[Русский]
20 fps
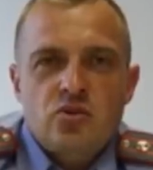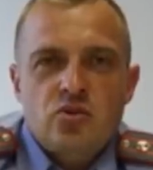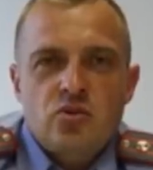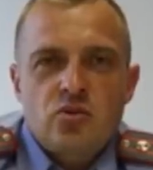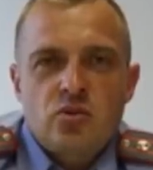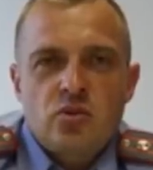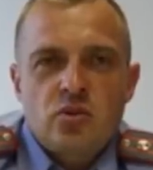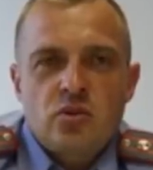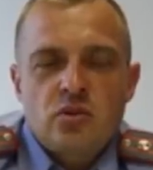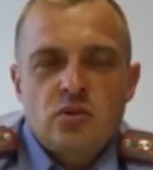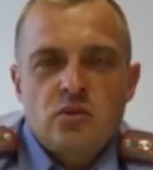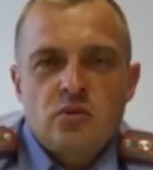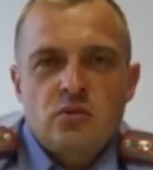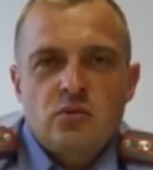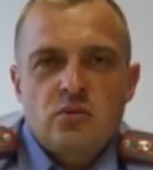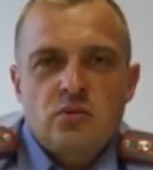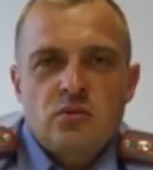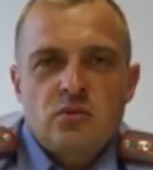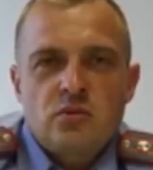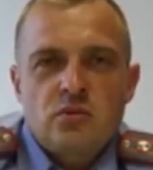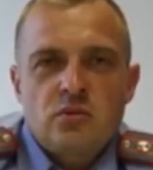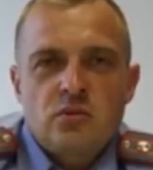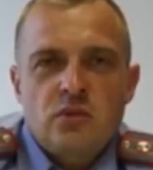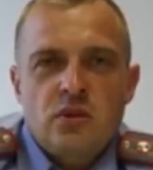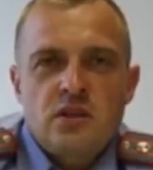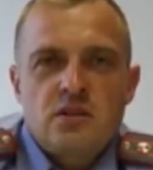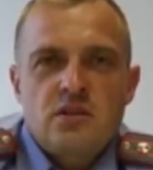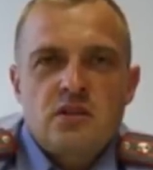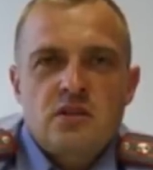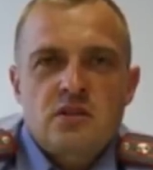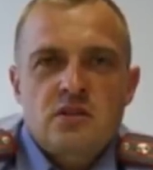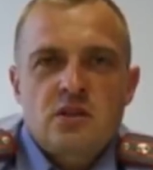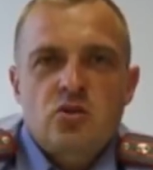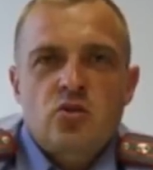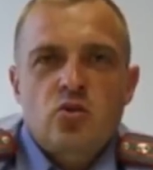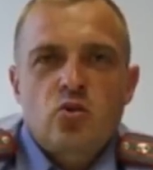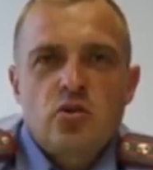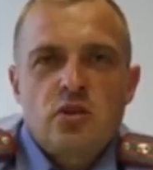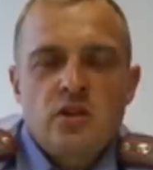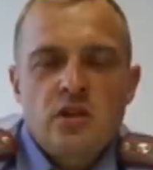что эти
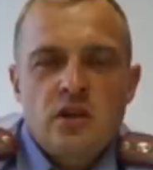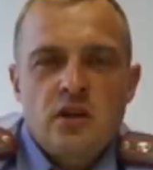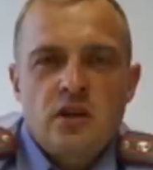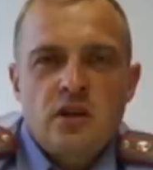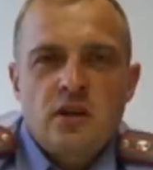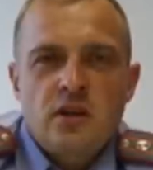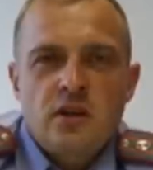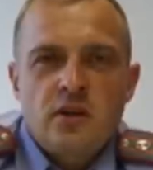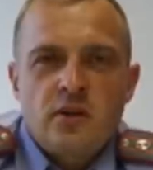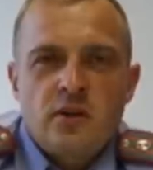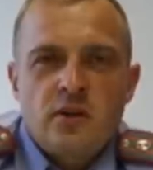сотрудники